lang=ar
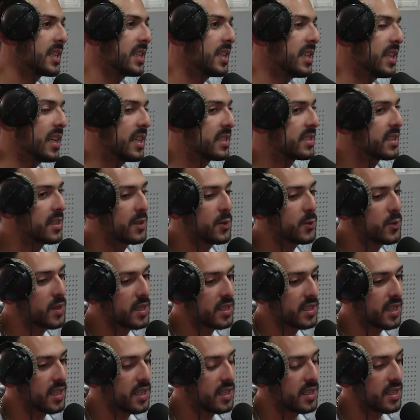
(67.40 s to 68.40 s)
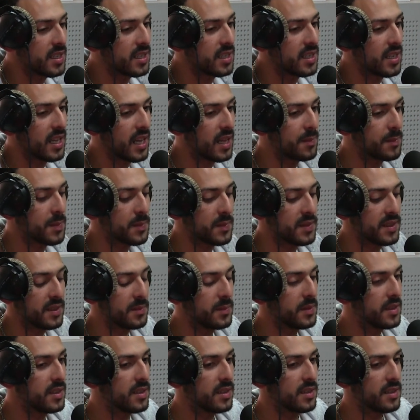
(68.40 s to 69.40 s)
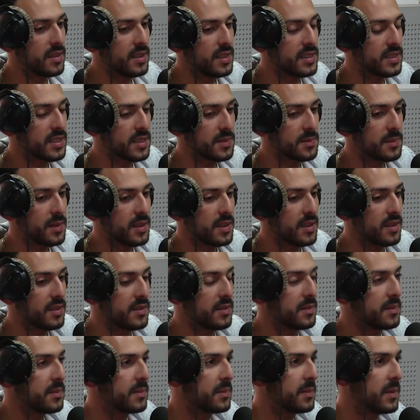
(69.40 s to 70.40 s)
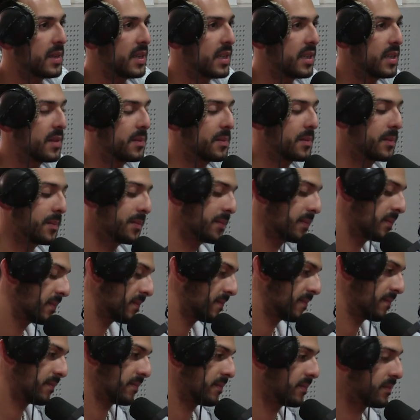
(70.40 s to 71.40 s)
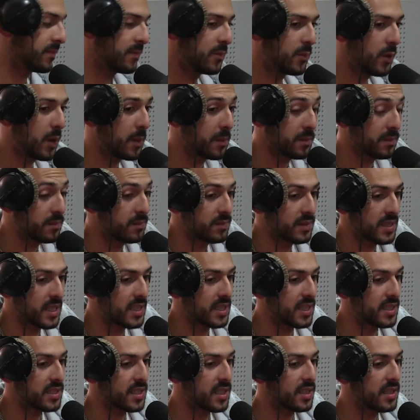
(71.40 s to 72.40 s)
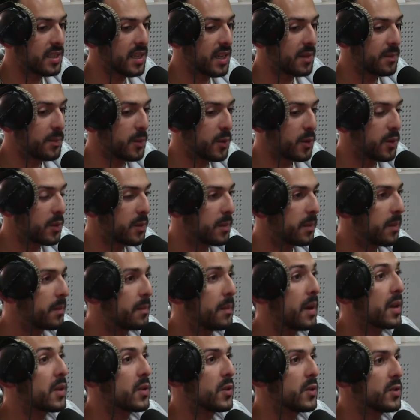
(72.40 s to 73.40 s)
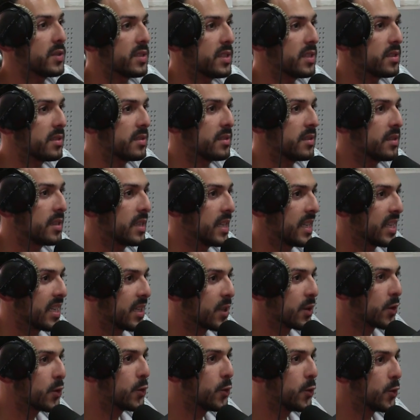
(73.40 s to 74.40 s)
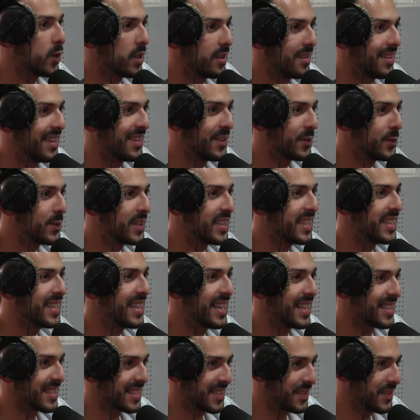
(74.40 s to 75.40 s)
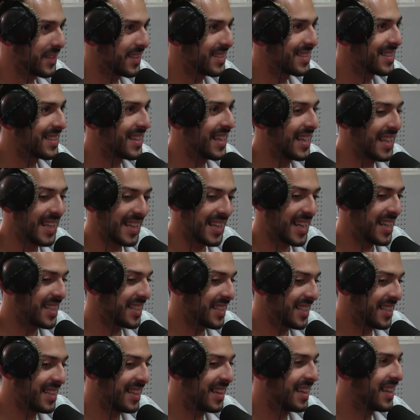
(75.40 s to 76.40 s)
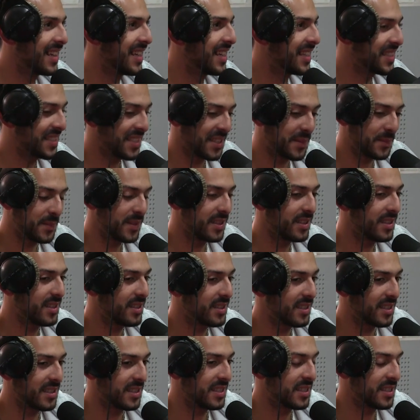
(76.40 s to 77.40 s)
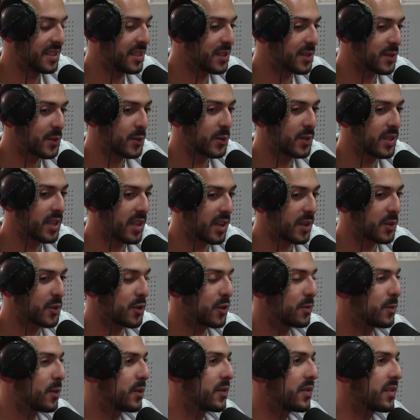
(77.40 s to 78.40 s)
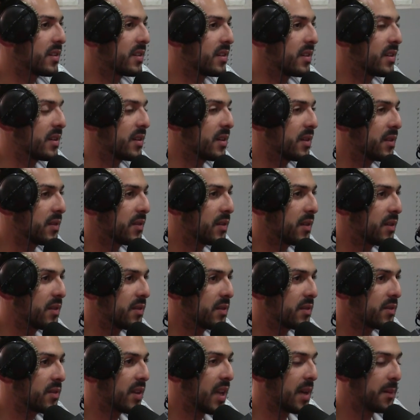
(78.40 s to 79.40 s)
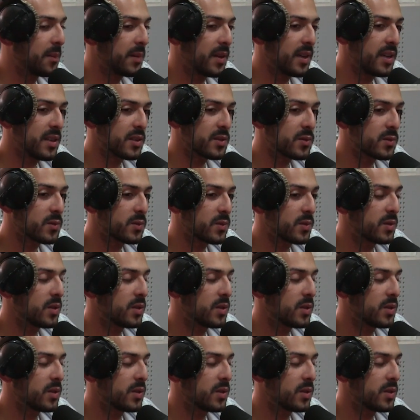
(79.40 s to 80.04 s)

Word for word: هي الحاجه الاولى اللي خممت نعمل حتى ما ما المهم جاتني جاتني ان بلون ماركتين كول ولد الناس يعني نعمل ننزلوا ديريكتومون في, في لاباج